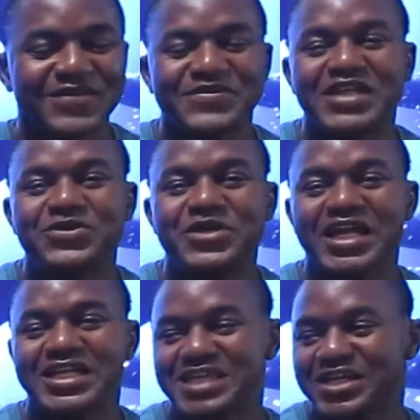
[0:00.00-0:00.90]
peut-être qu'il y a
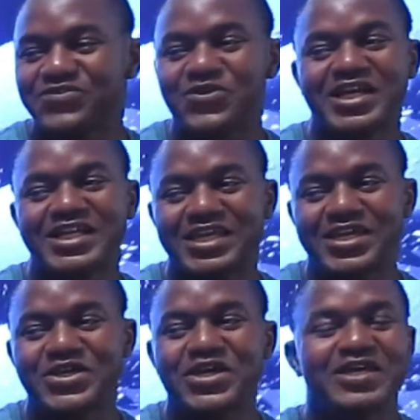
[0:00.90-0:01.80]
des gens qui vont
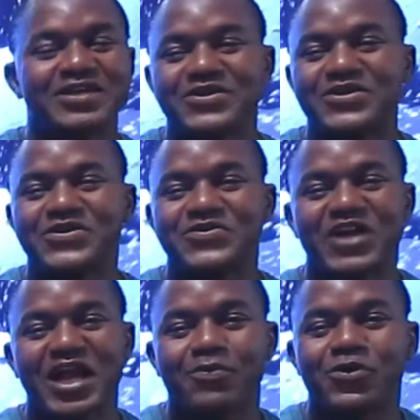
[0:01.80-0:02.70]
cliquer euh,
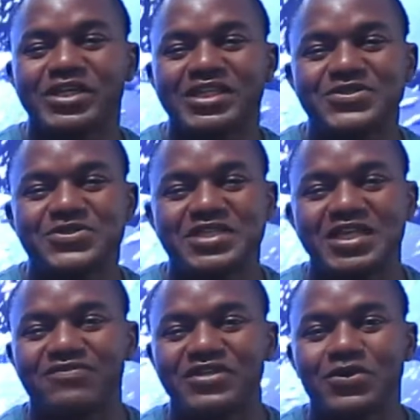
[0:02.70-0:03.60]
voilà, pour quitter sur
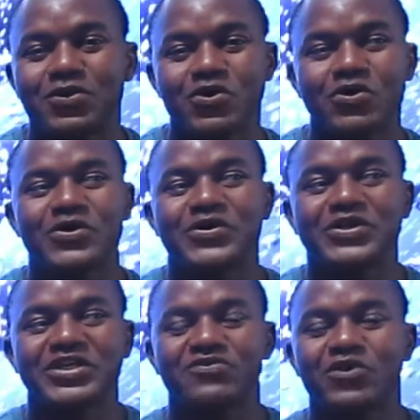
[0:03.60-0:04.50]
cette vidéo, euh,
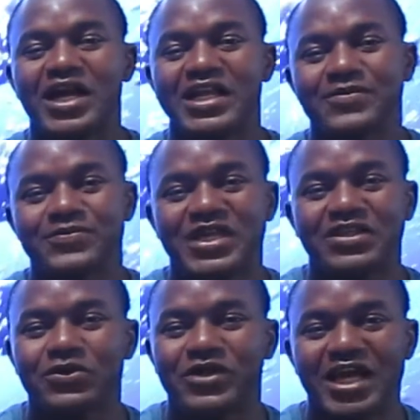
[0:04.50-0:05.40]
qui vont aller peut-être
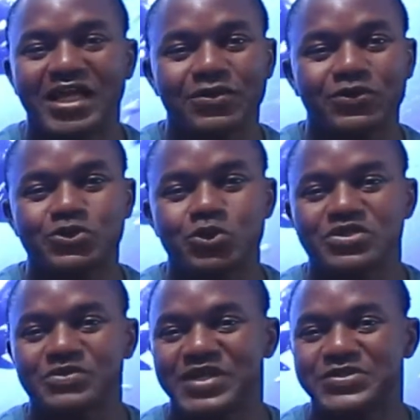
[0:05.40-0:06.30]
euh, regarder autre
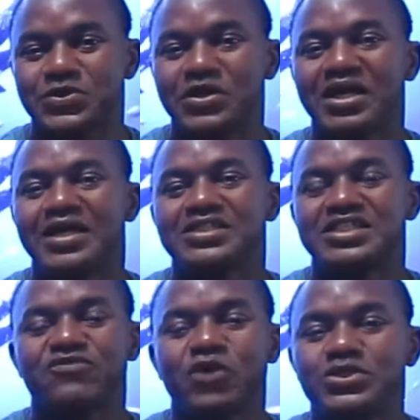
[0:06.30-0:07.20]
chose parce que
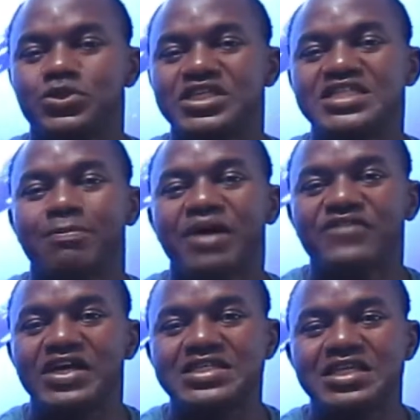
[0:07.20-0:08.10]
chaque fois je dis c'est pas
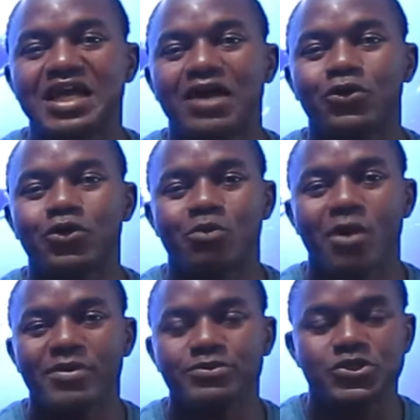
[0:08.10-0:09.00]
facile alors que
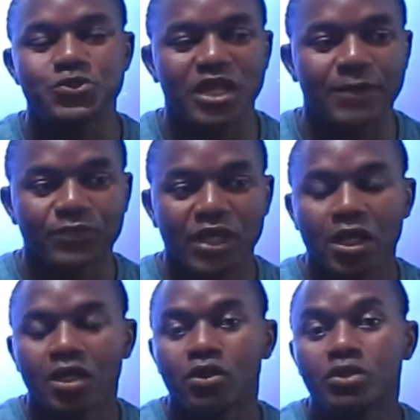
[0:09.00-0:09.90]
moi-même je suis là.
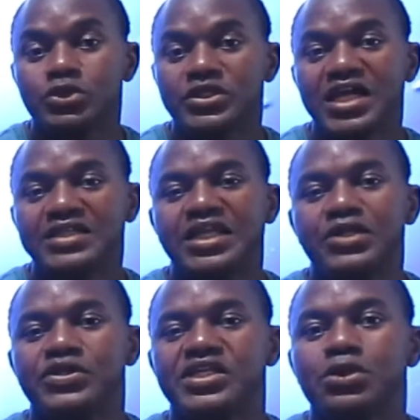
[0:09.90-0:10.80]
Donc j'étais en train
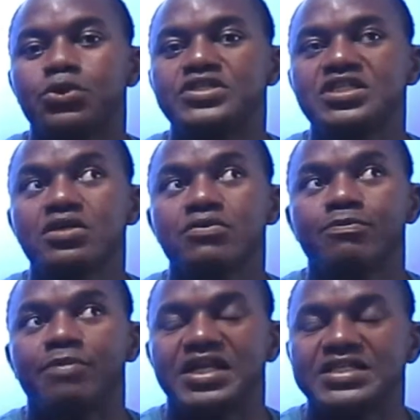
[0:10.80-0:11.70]
de dire que si
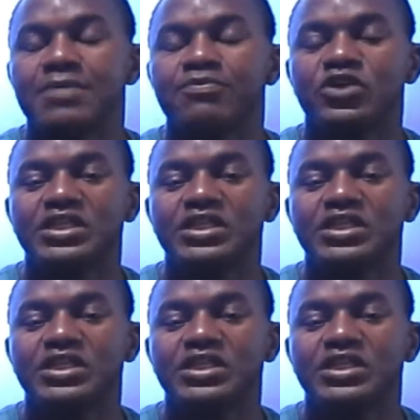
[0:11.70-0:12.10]
par exemple votre